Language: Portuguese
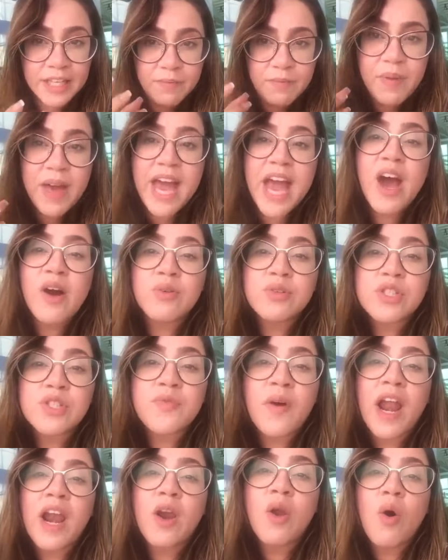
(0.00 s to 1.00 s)
que
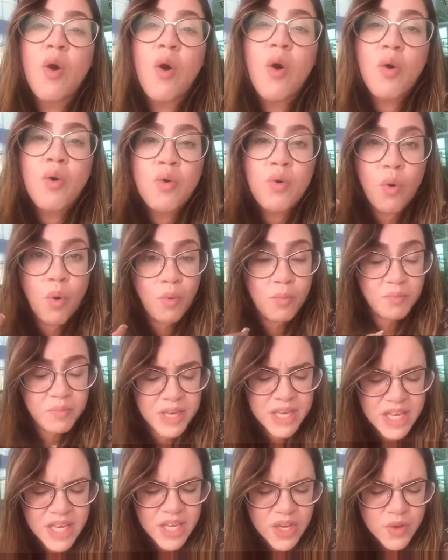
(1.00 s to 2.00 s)
Deus falou
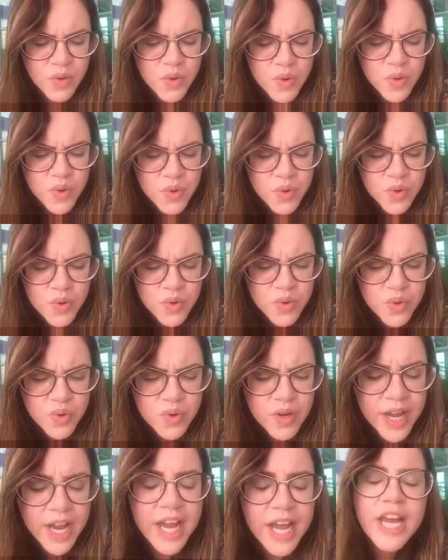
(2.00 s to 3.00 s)
comigo.
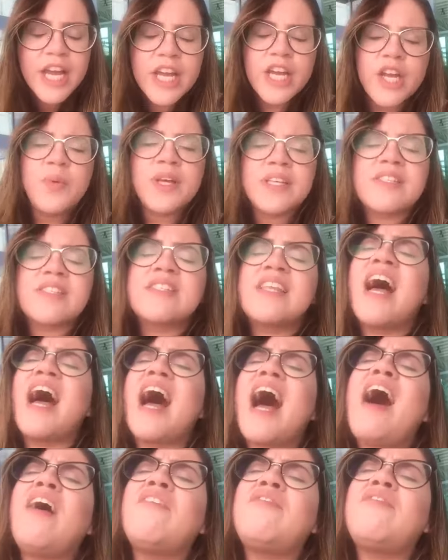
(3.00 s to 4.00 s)
Eu
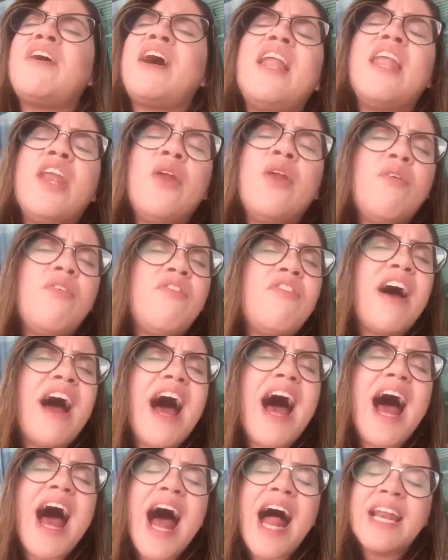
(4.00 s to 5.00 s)
estava no
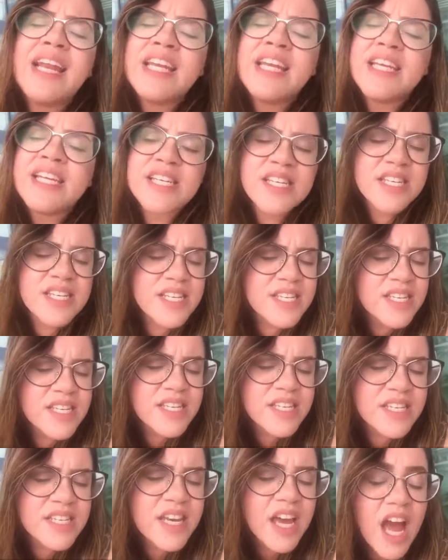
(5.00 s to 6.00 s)

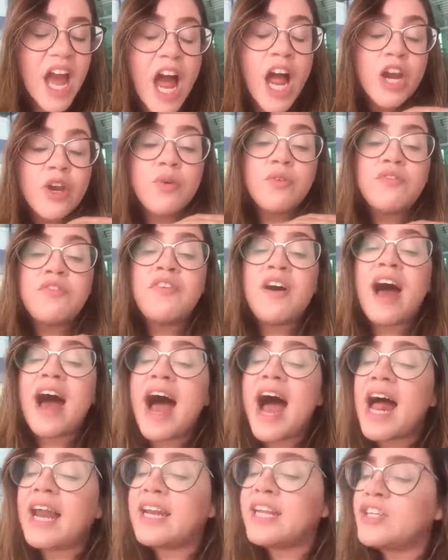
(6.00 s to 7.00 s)
vale, no
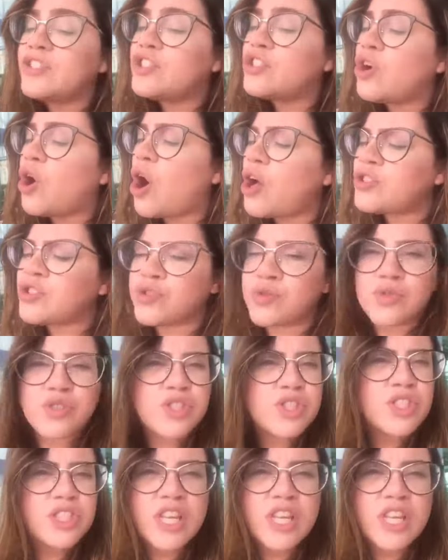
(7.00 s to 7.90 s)
vale de ossos